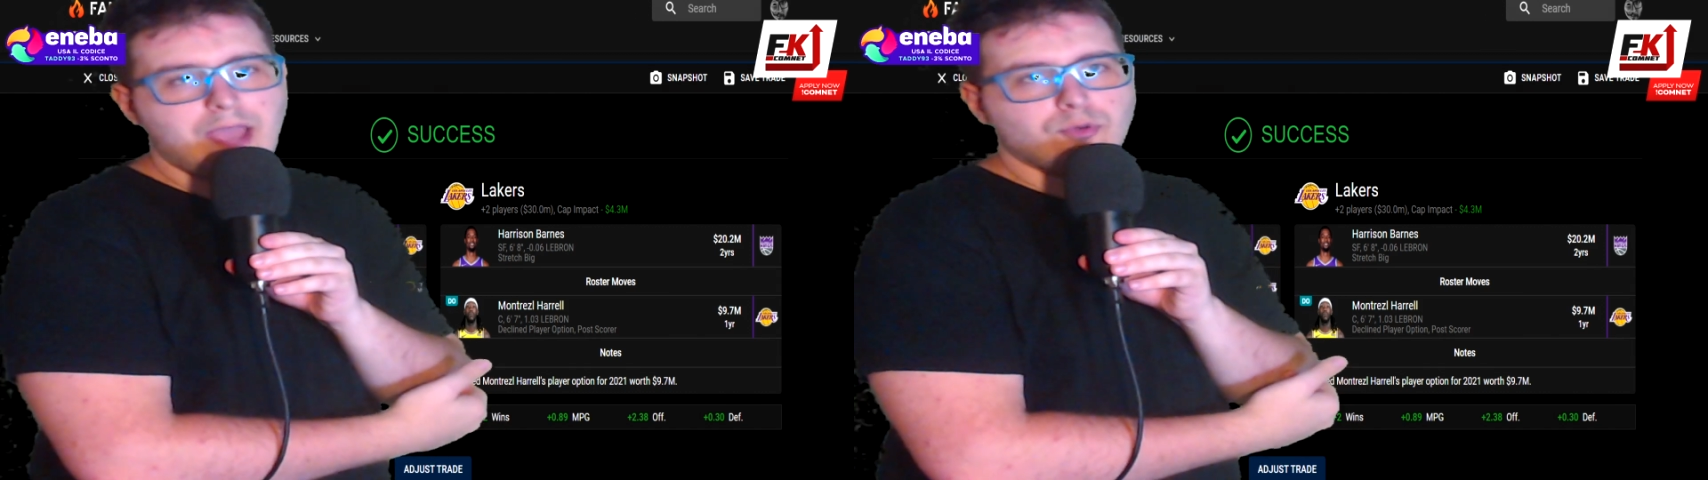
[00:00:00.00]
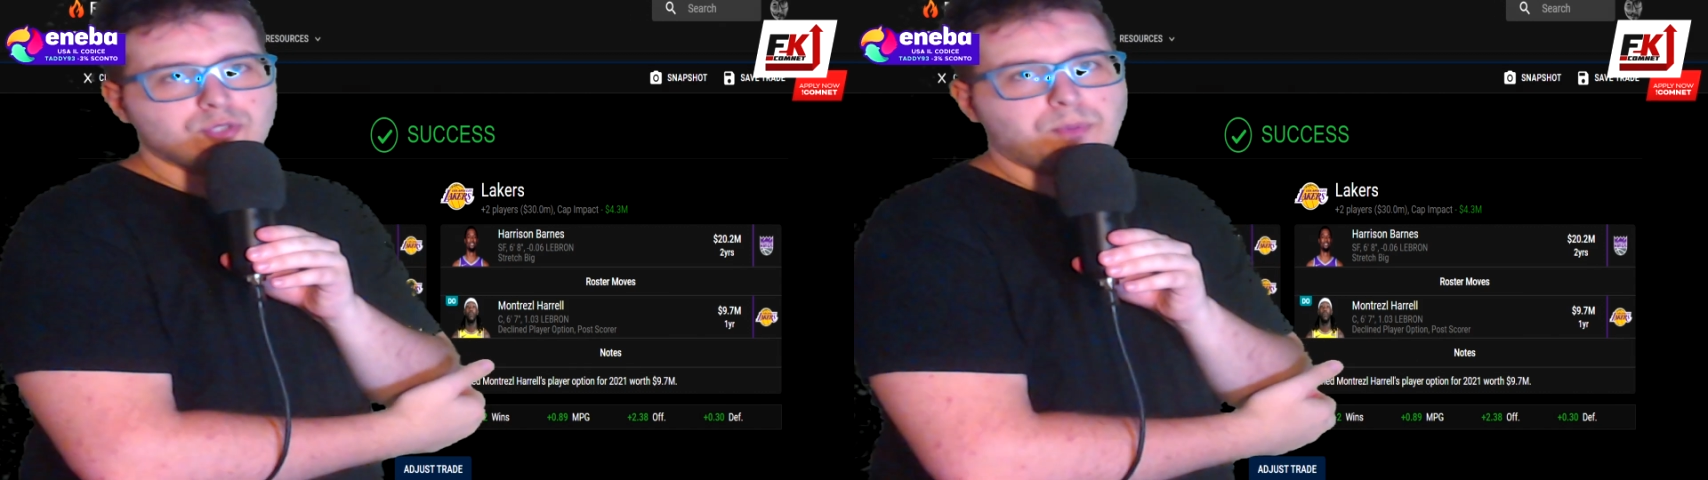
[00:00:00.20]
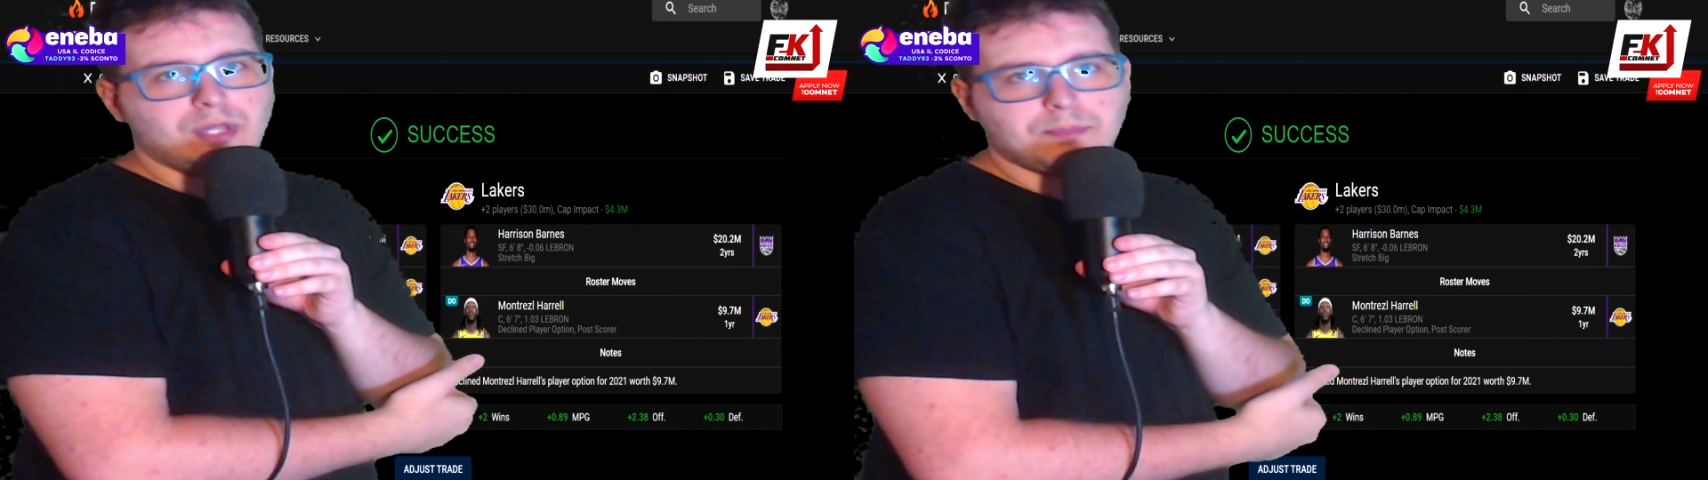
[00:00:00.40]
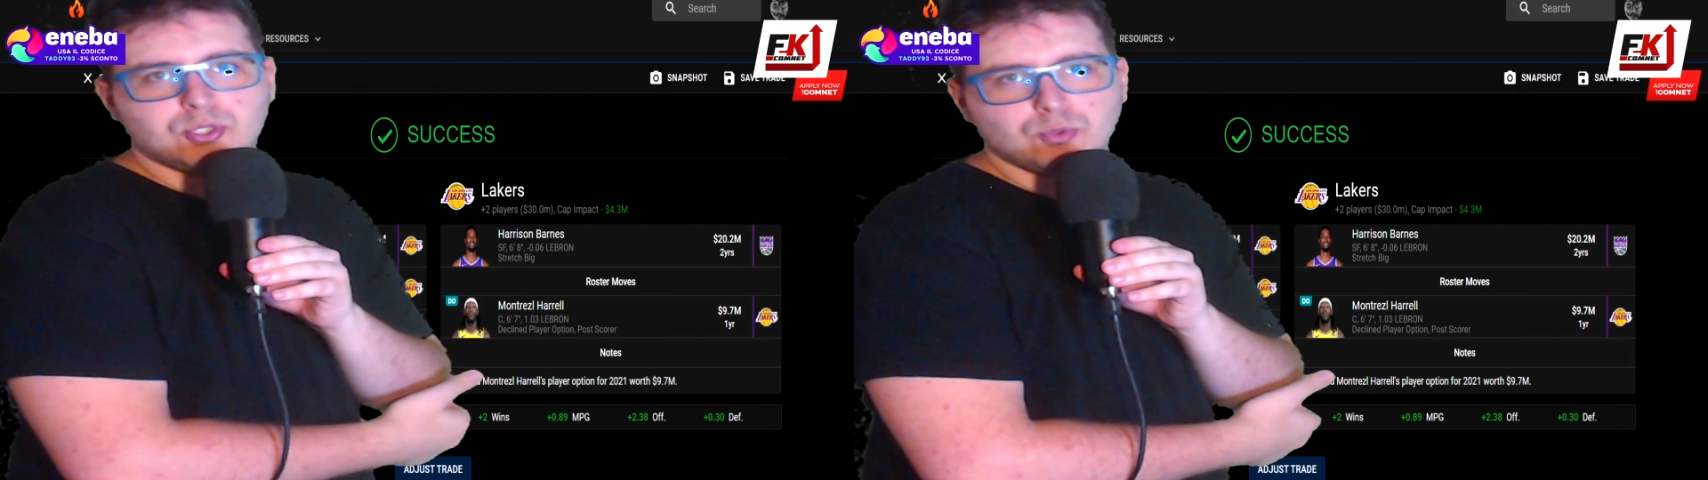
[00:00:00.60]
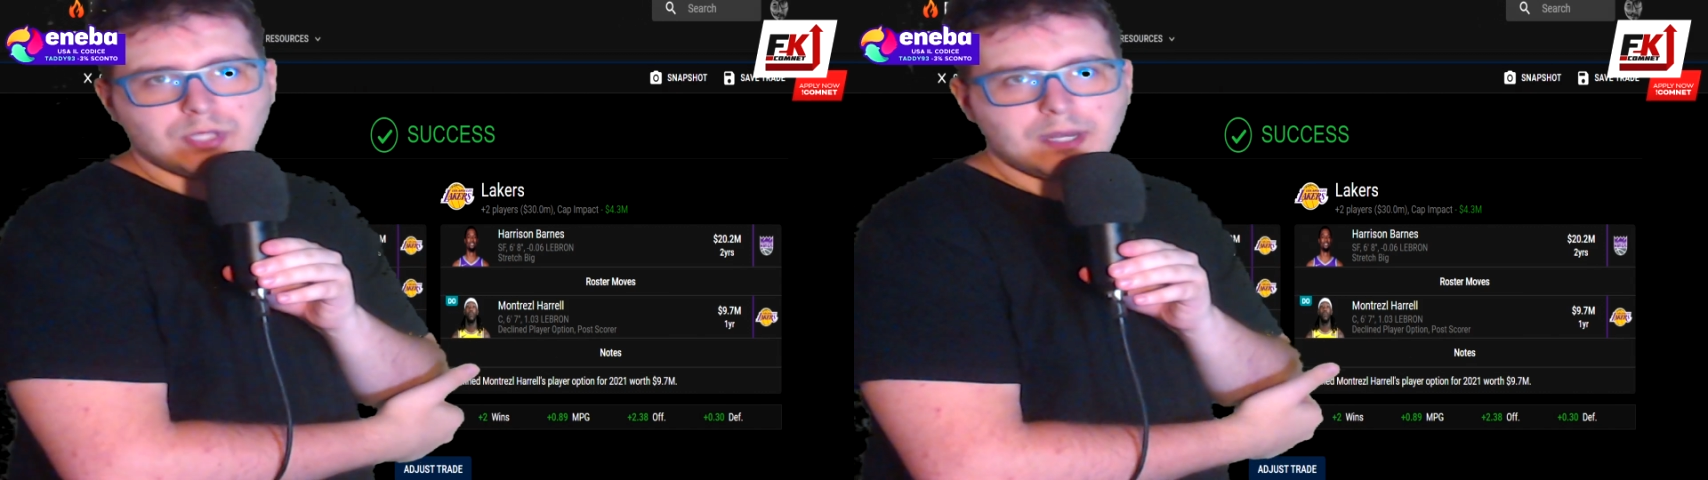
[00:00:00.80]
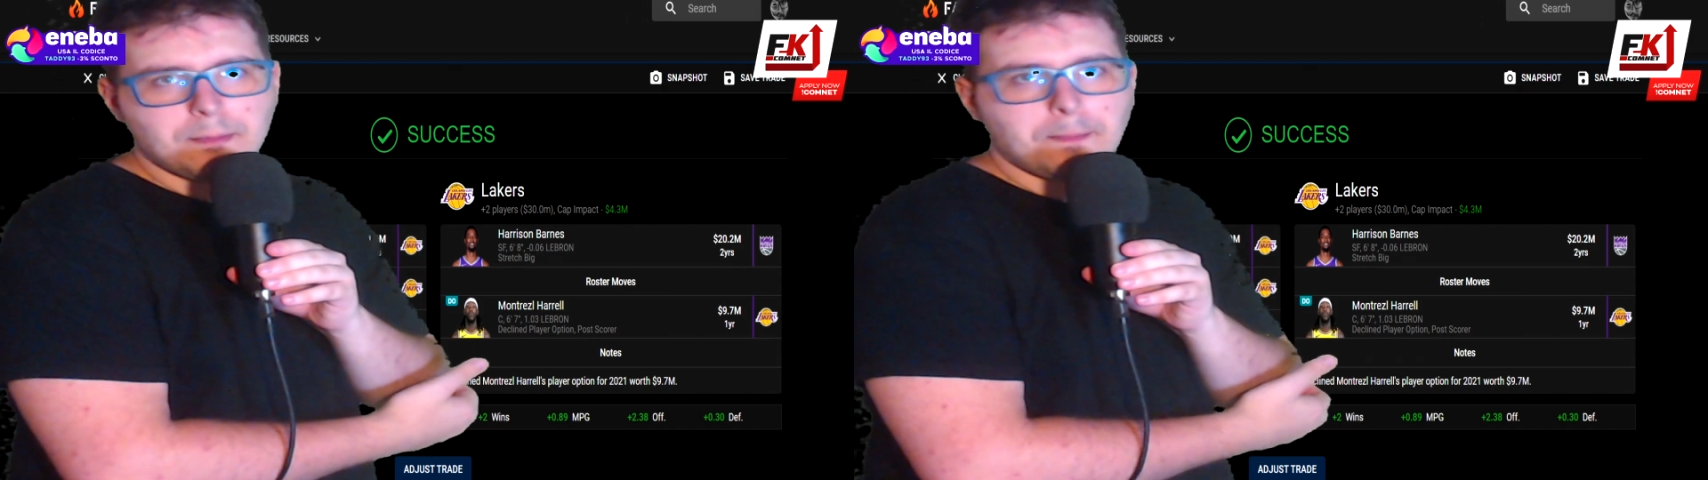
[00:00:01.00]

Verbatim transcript: uno spot up shooter,